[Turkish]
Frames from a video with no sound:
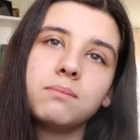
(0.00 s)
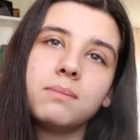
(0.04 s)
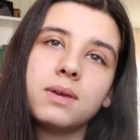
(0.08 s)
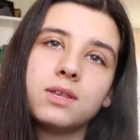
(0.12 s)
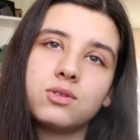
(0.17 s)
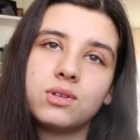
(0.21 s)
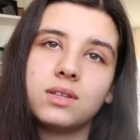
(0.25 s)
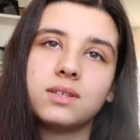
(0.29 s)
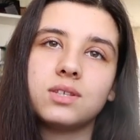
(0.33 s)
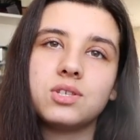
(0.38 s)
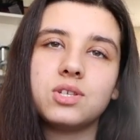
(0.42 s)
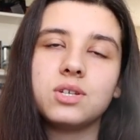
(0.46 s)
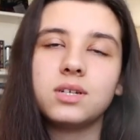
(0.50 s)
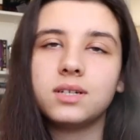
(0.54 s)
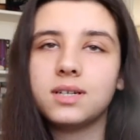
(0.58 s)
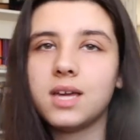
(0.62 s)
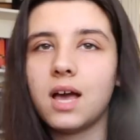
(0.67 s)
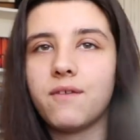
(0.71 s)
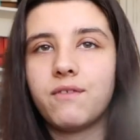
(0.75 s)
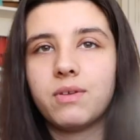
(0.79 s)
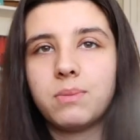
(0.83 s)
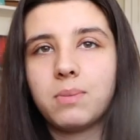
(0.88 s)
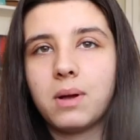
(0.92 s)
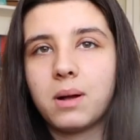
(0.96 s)
Mezuniyet için
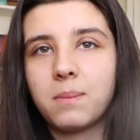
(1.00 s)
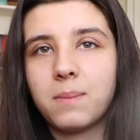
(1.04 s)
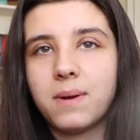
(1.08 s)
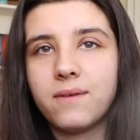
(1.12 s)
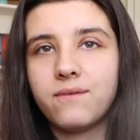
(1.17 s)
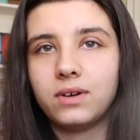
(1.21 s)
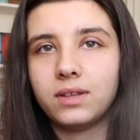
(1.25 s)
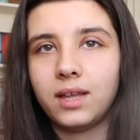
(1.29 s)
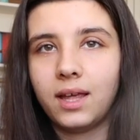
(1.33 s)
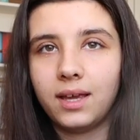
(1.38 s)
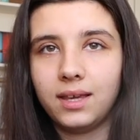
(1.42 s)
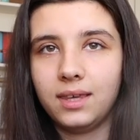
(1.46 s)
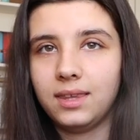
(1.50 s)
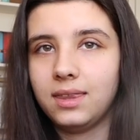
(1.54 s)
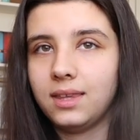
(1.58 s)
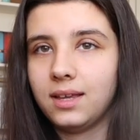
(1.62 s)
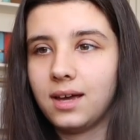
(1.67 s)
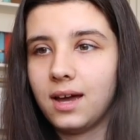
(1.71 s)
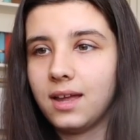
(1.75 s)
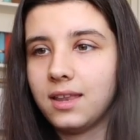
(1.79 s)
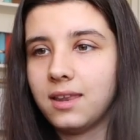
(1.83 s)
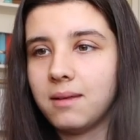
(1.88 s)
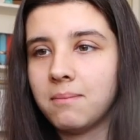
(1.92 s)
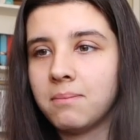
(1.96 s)
kıyafet bakmaya falan
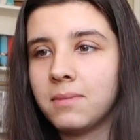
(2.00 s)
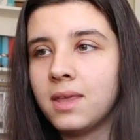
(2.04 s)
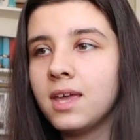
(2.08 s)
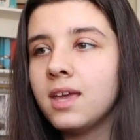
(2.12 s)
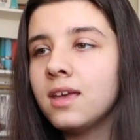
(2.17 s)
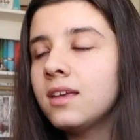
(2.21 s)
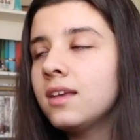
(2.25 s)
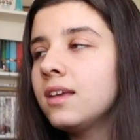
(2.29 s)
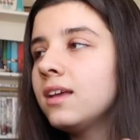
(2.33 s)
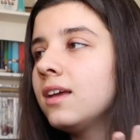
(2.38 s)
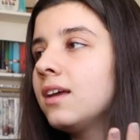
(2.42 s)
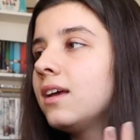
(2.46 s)
gittik annemle.